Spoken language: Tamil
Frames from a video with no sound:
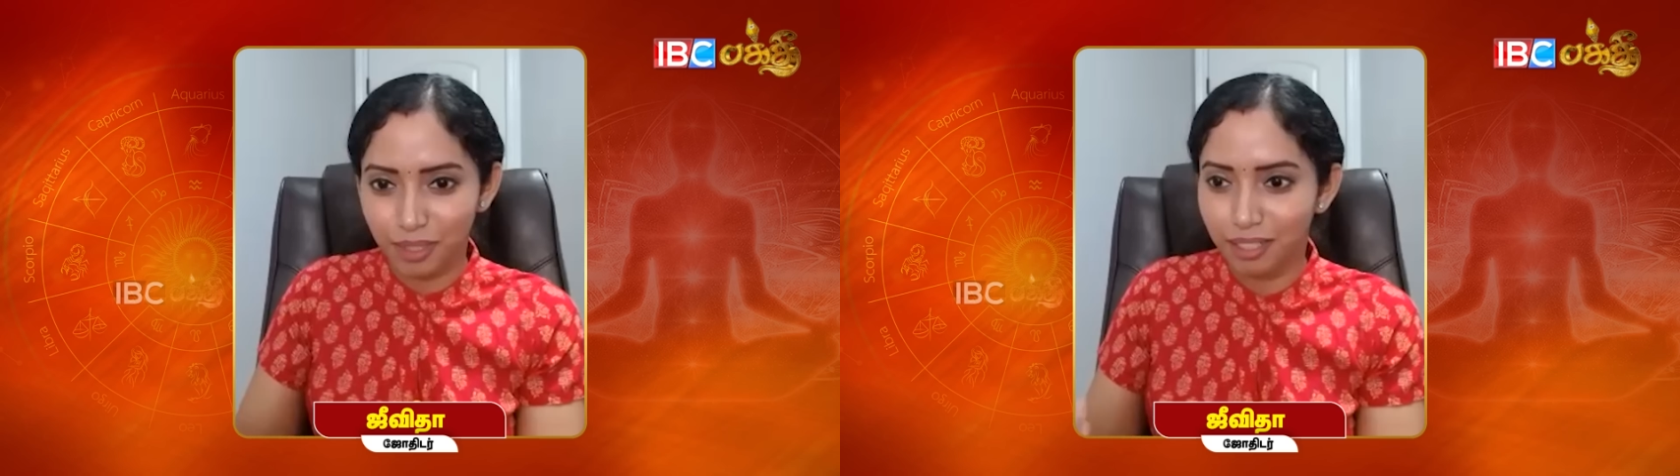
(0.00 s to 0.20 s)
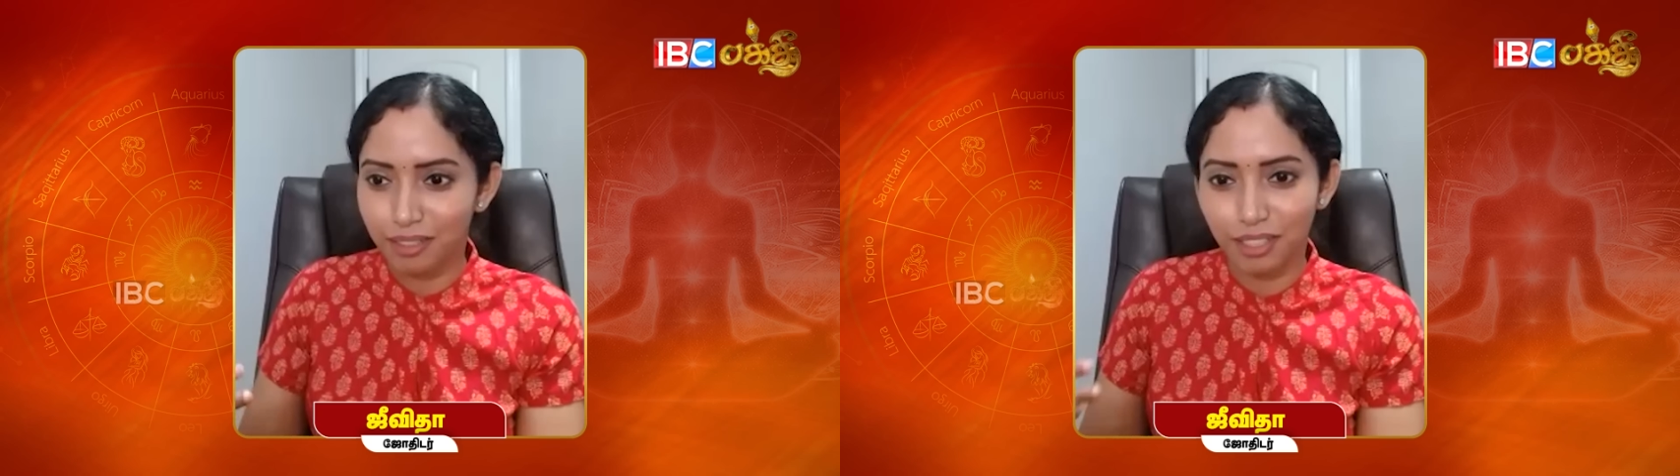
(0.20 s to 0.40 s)

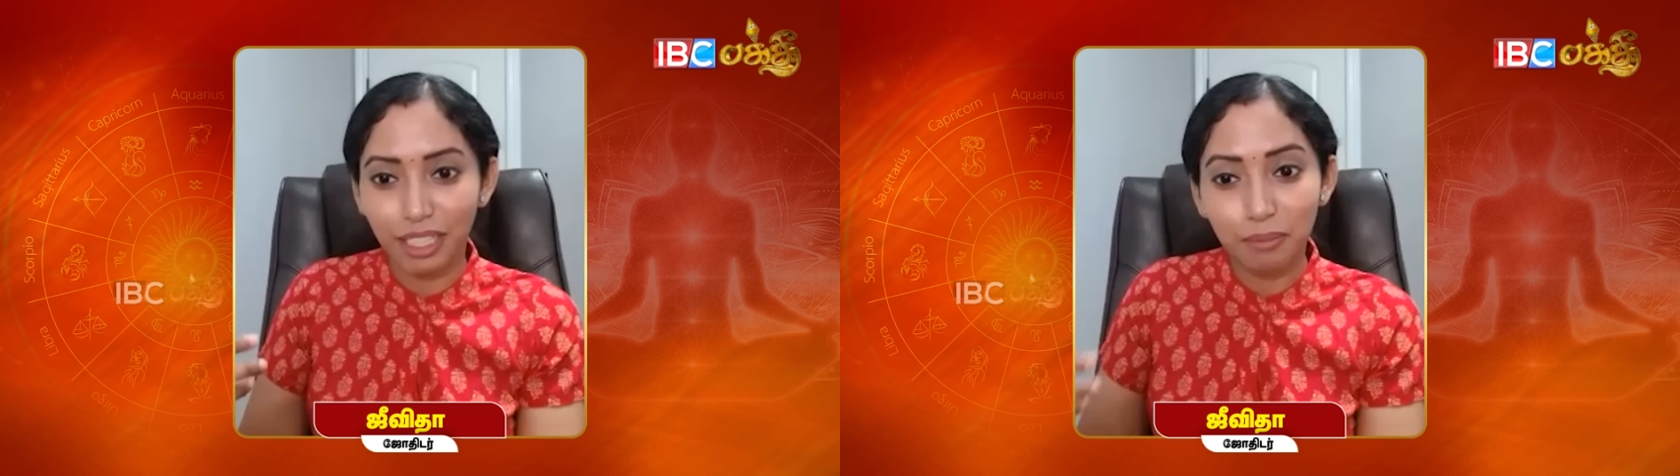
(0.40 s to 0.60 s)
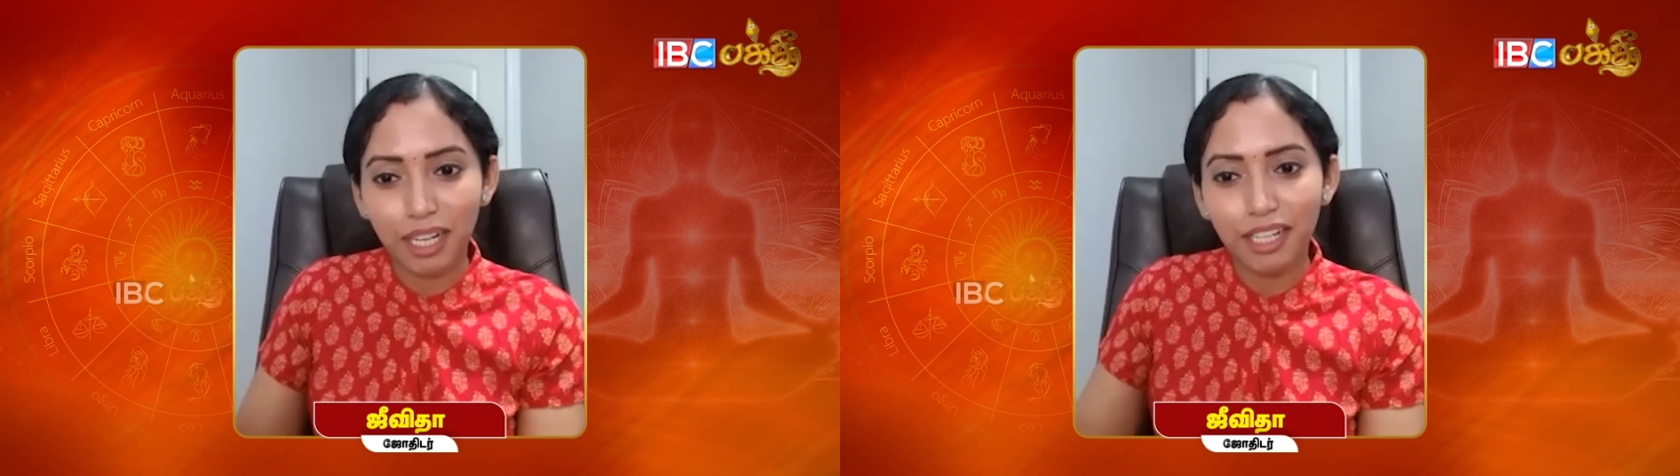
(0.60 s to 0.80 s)
அந்த
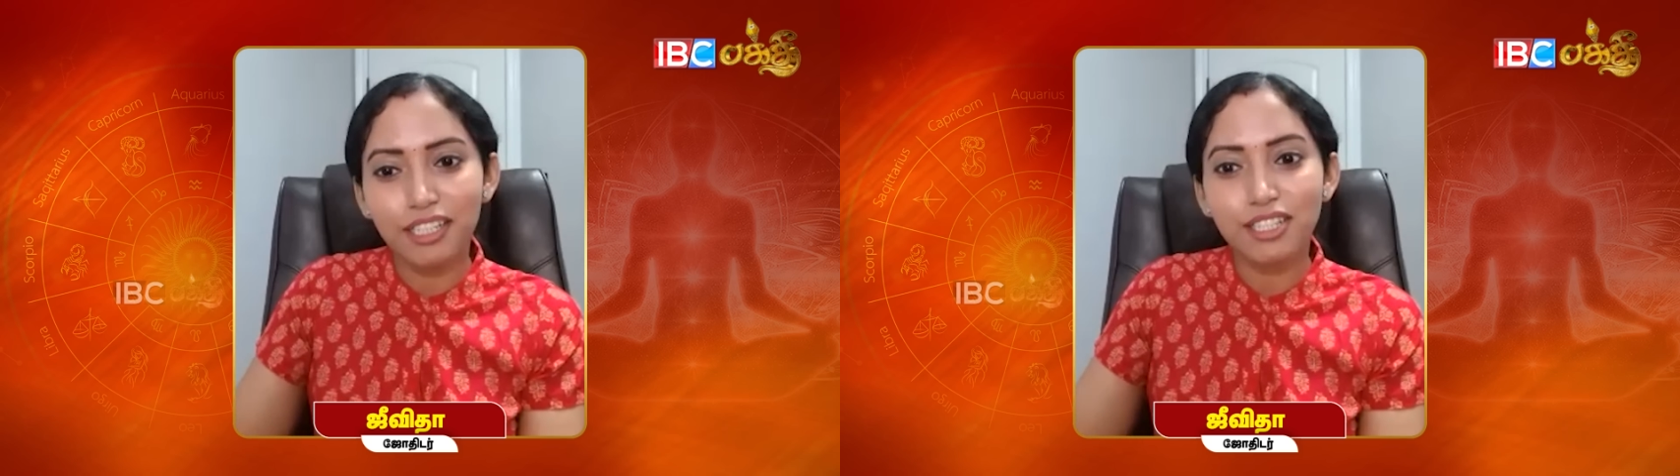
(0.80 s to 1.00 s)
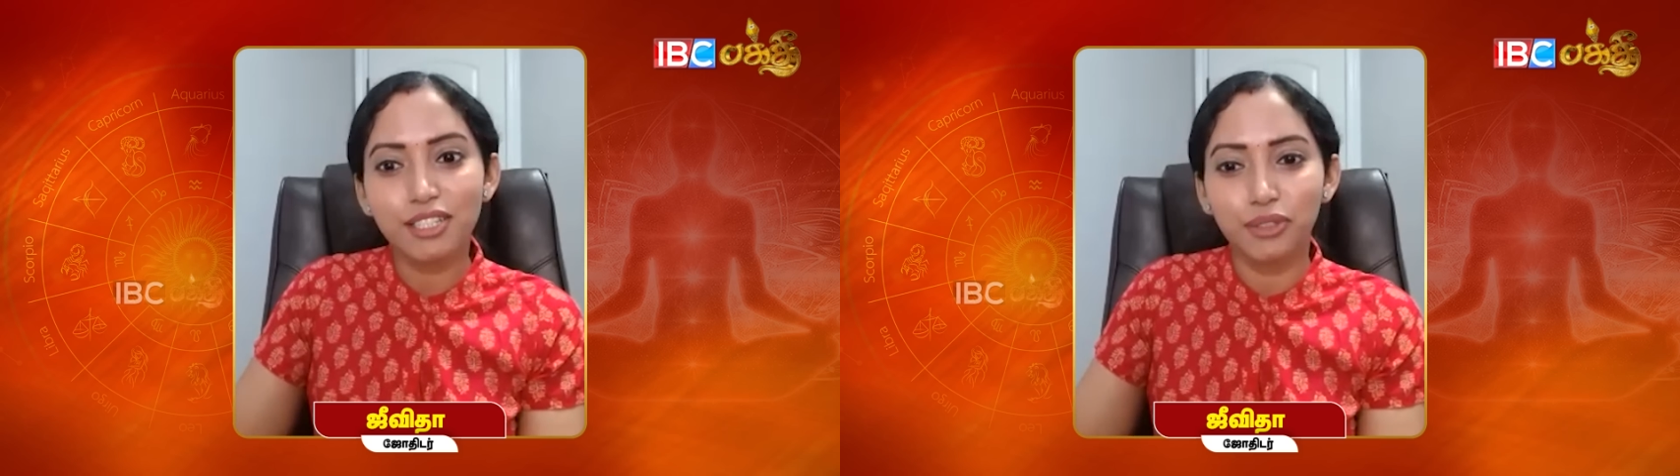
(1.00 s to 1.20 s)

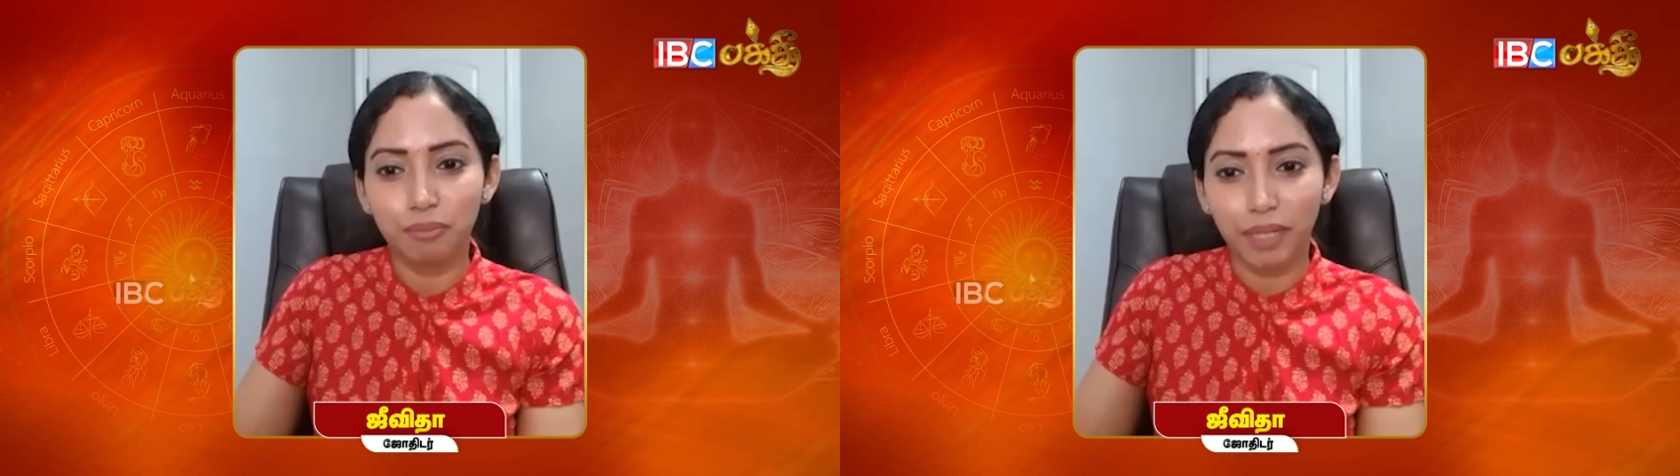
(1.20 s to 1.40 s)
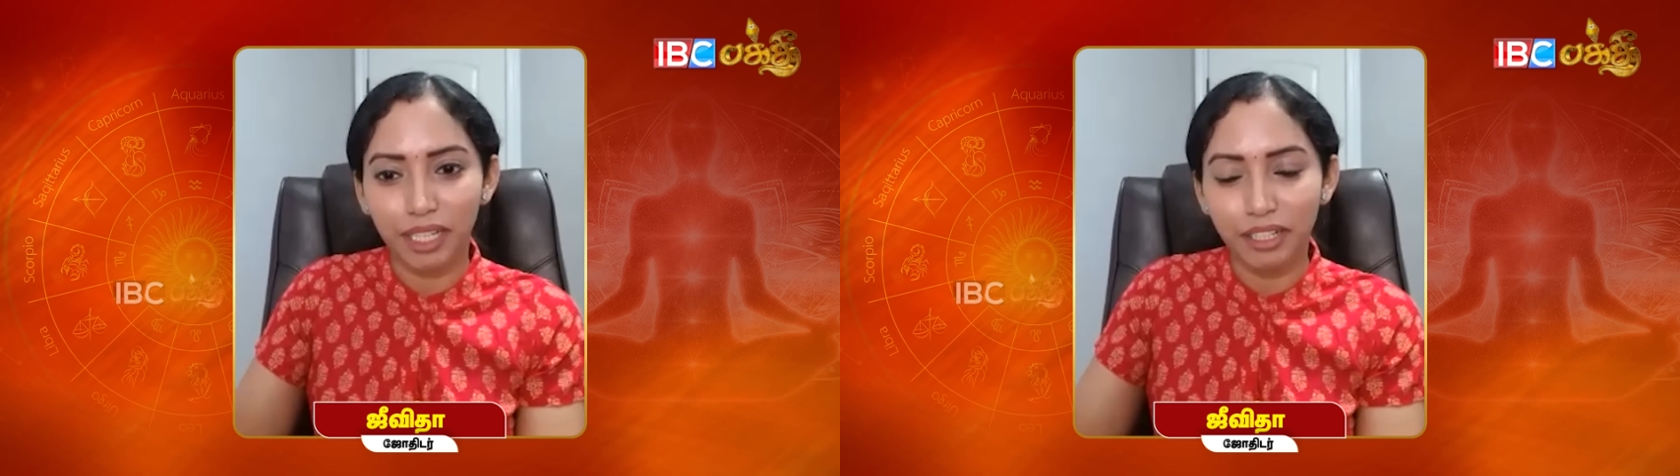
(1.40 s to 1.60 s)
ஹிமாலயாஸ்க்கு ஒரு
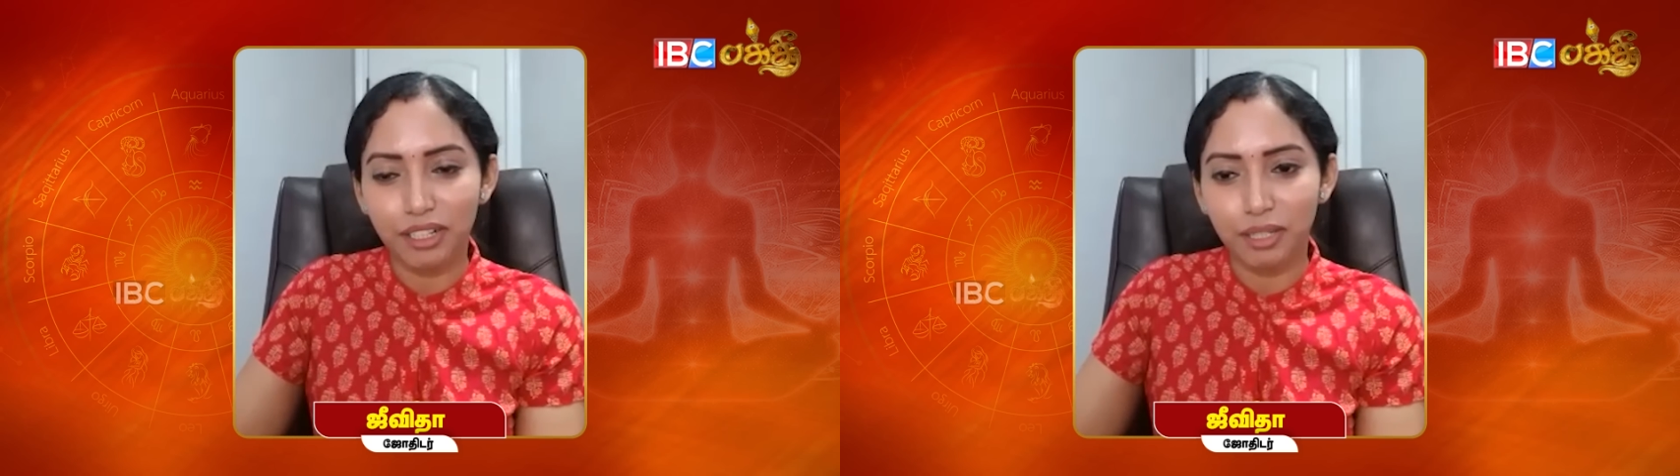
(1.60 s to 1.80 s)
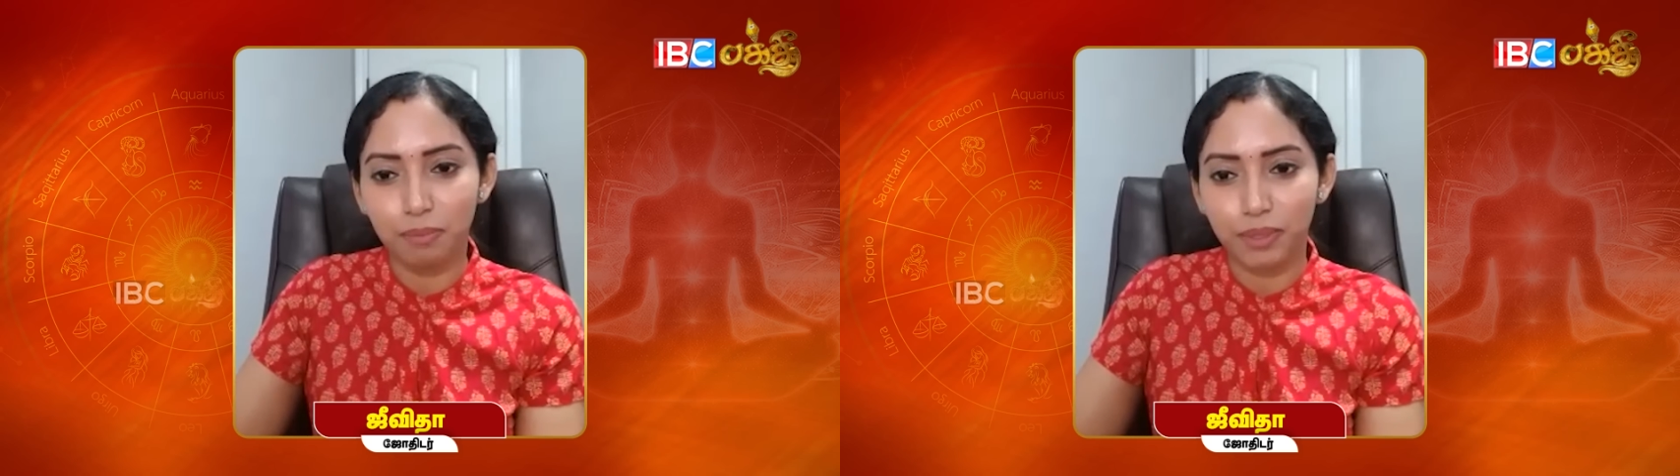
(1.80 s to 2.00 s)
மெயின்
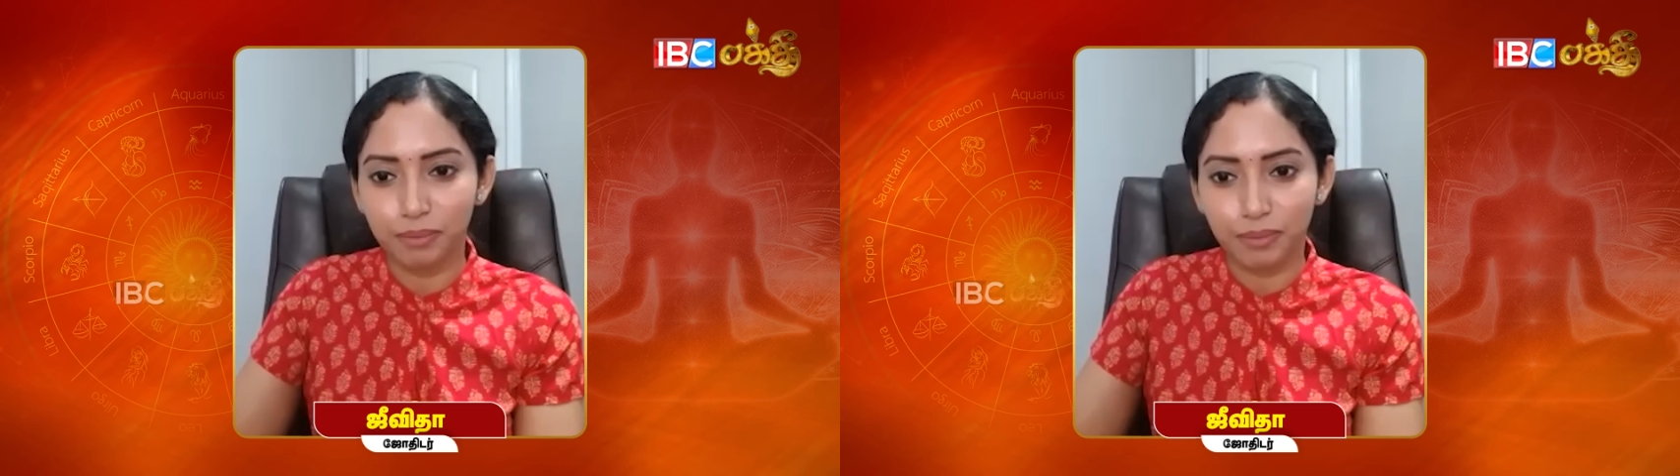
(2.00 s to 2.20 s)
ட்ரிப்பு